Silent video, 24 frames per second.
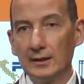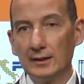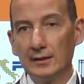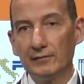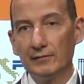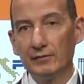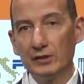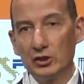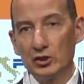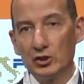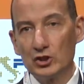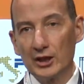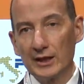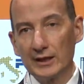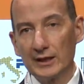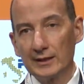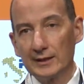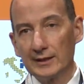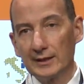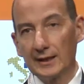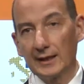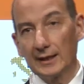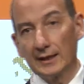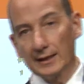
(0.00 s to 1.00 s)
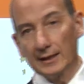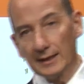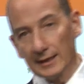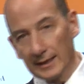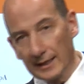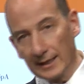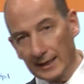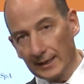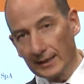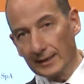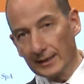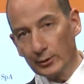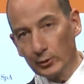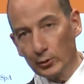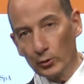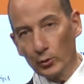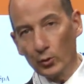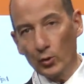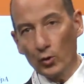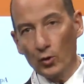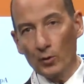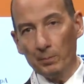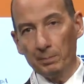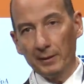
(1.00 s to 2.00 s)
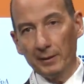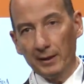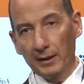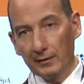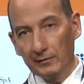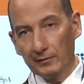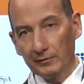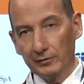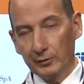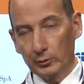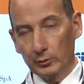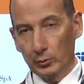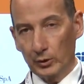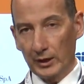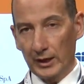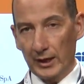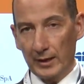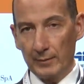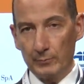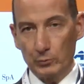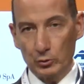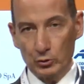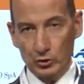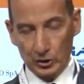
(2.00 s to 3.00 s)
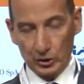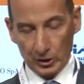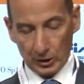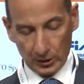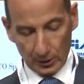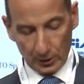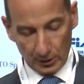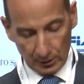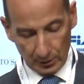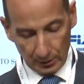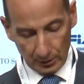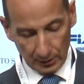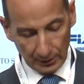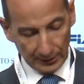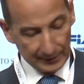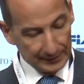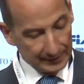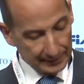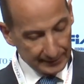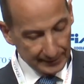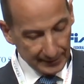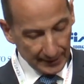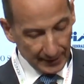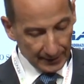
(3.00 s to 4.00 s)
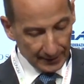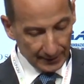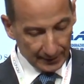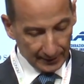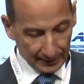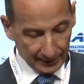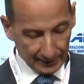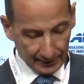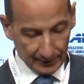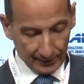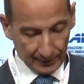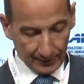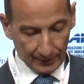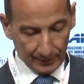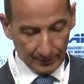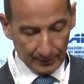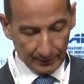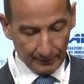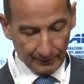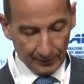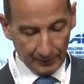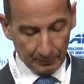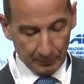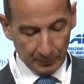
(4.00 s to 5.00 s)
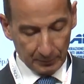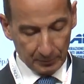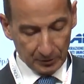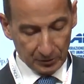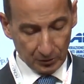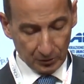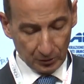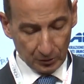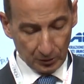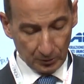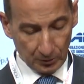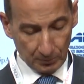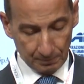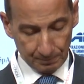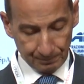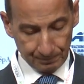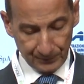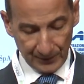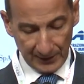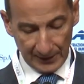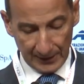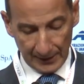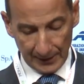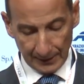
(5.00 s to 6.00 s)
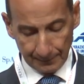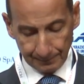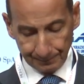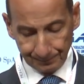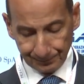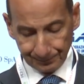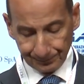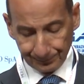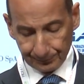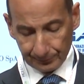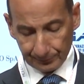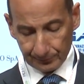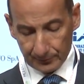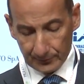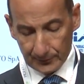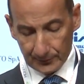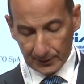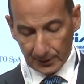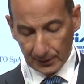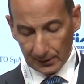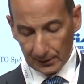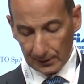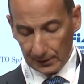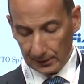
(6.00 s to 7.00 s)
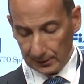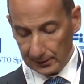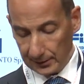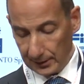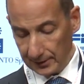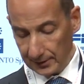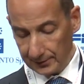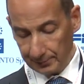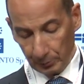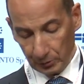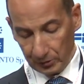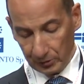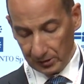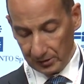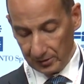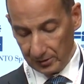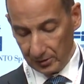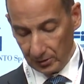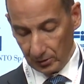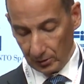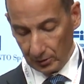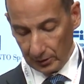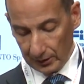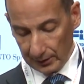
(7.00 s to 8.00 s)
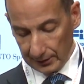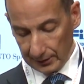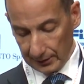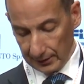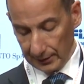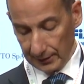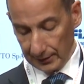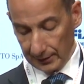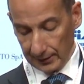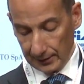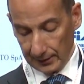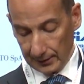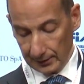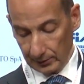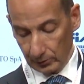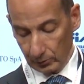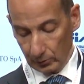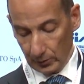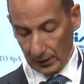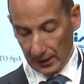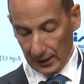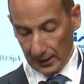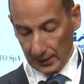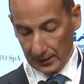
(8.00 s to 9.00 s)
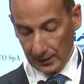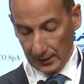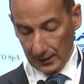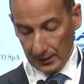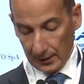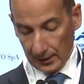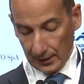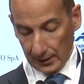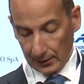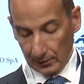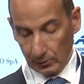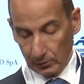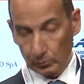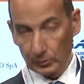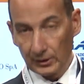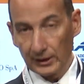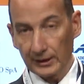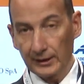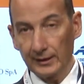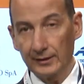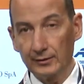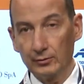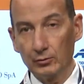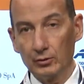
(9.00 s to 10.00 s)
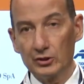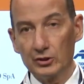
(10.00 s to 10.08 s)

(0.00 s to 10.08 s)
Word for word: eh, vigente né in Europa, figuriamoci eh, in Italia che eh, avrebbe bisogno della eh, trasposizione della, in, una, in, un decreto